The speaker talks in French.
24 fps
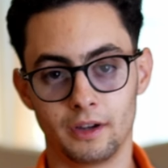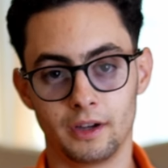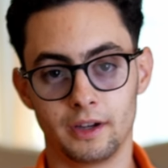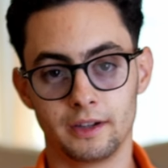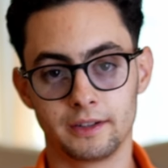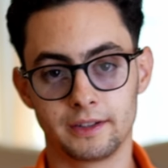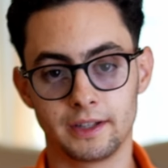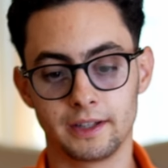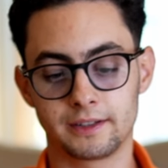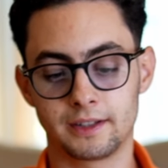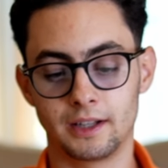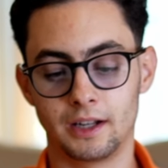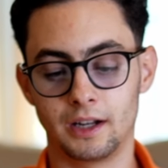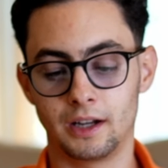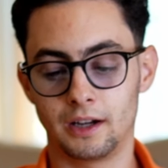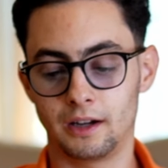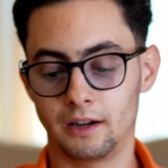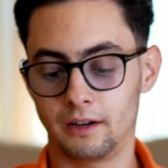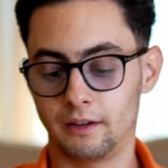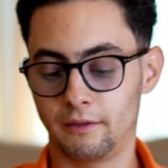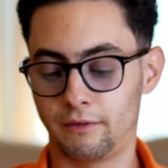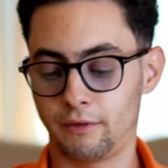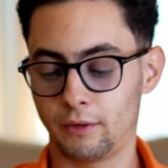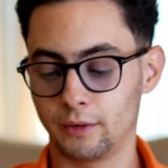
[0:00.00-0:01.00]
ça, c'est
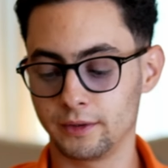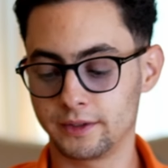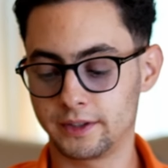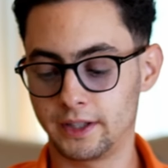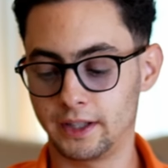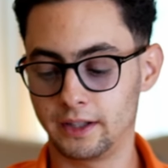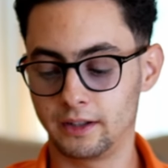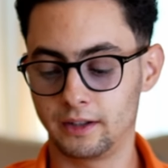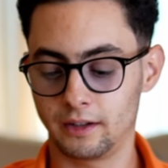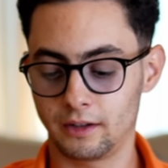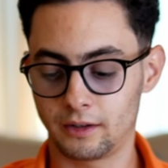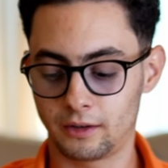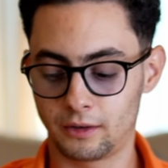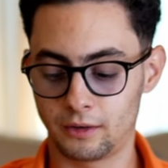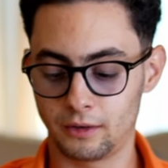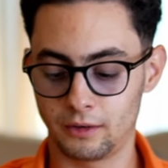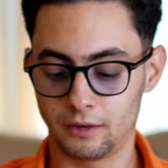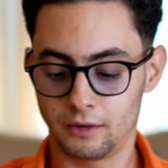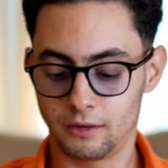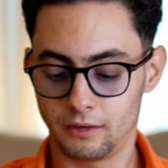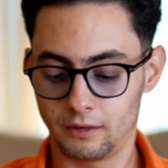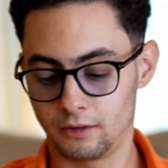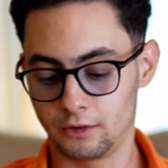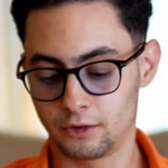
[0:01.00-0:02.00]
la Frosted
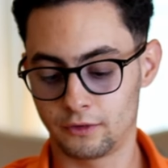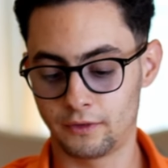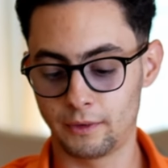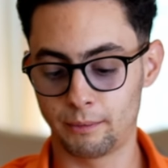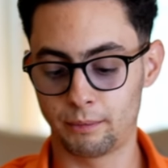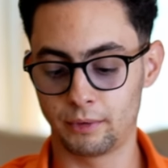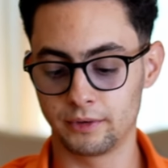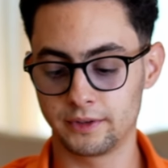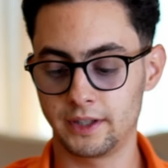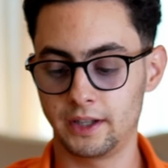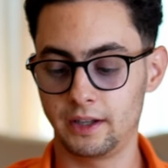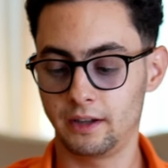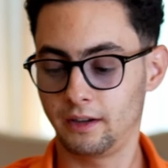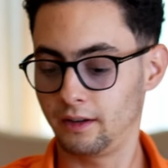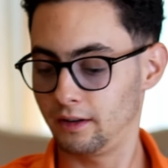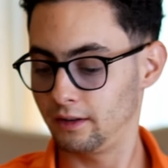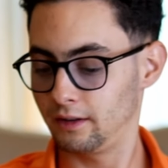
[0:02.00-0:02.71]
que je vais poser.